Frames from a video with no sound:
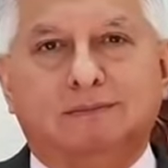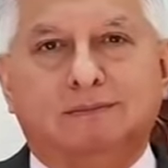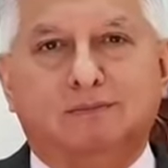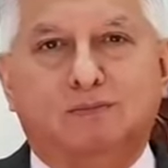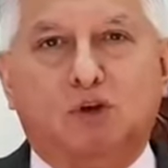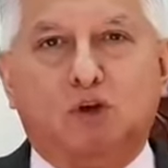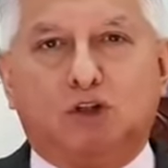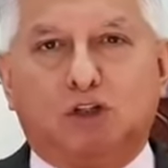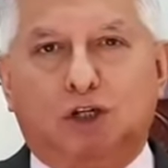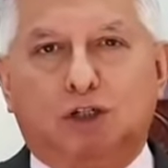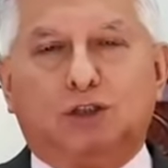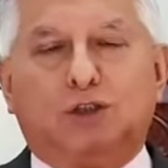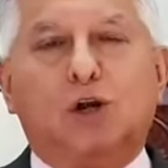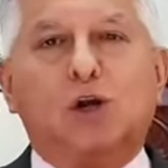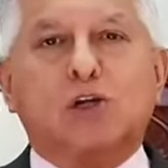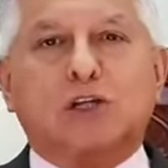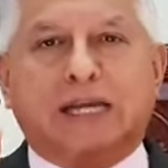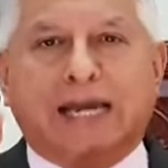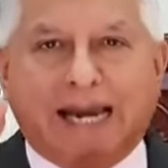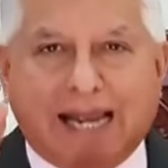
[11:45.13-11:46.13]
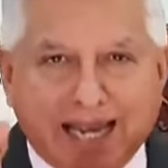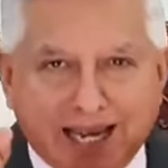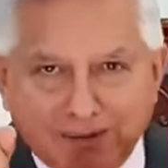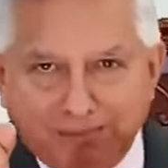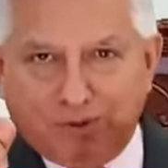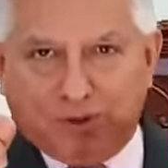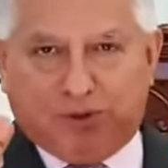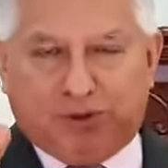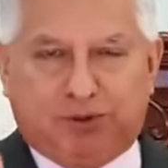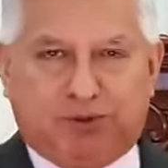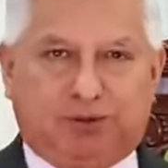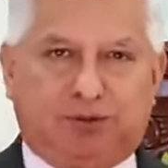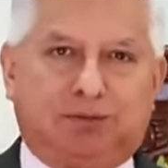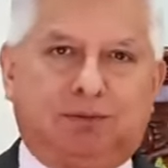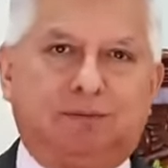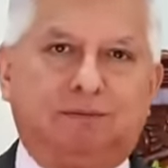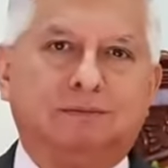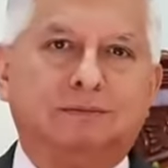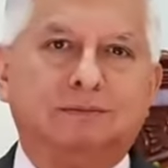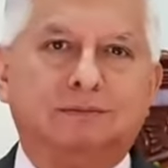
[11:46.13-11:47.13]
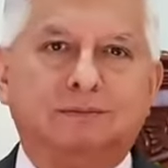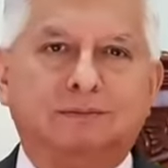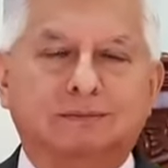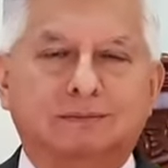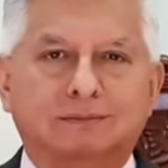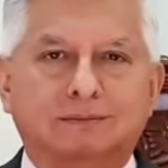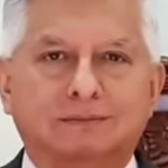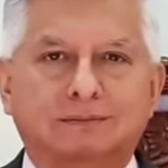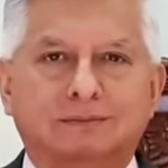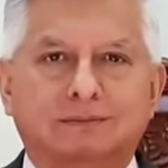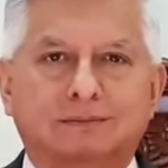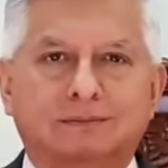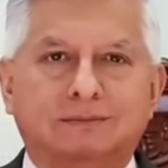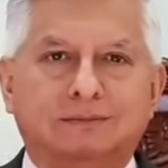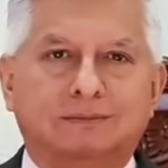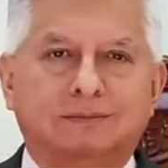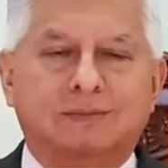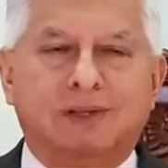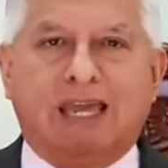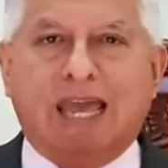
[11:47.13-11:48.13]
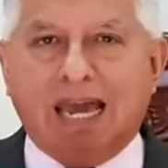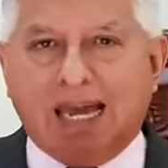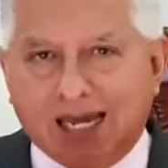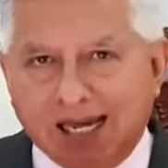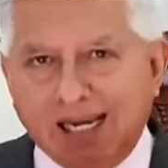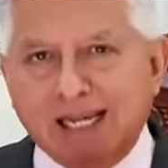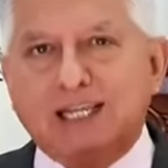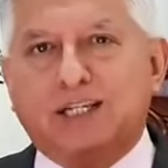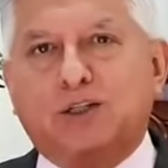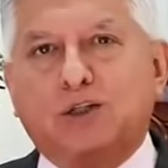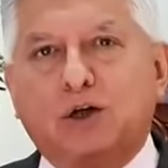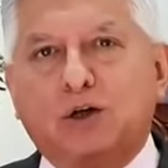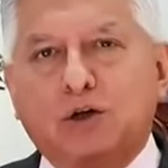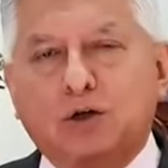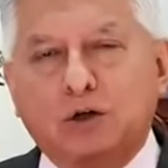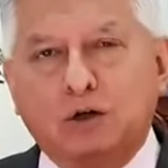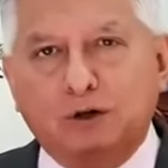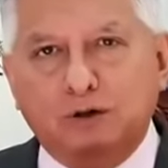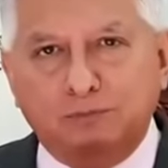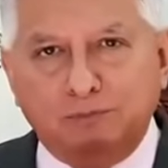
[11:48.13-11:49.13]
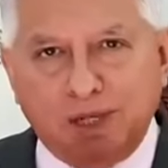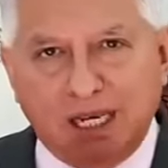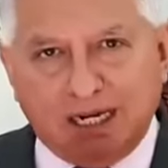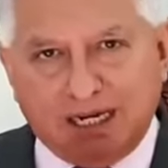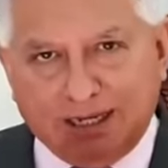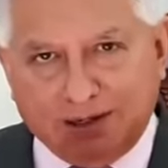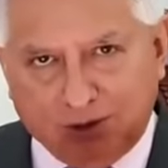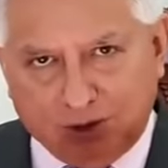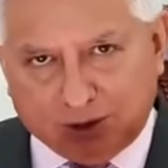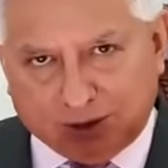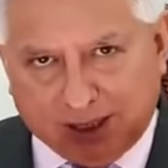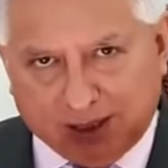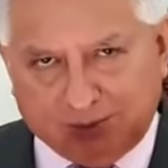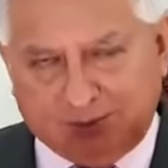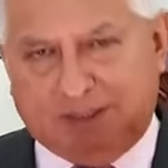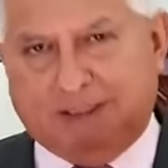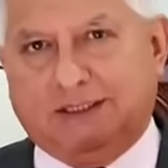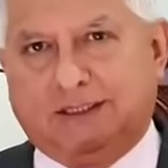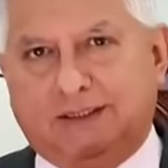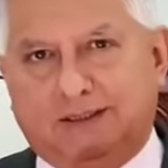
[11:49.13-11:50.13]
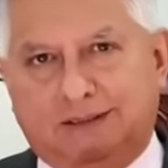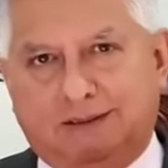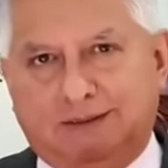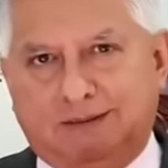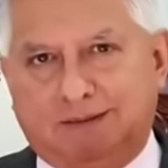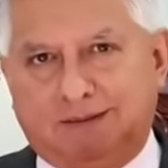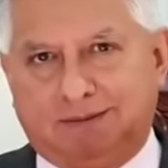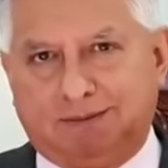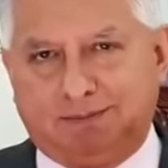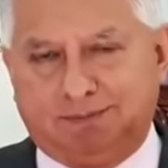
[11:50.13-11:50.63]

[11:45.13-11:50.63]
nosotros creemos que Cristo viene otra vez.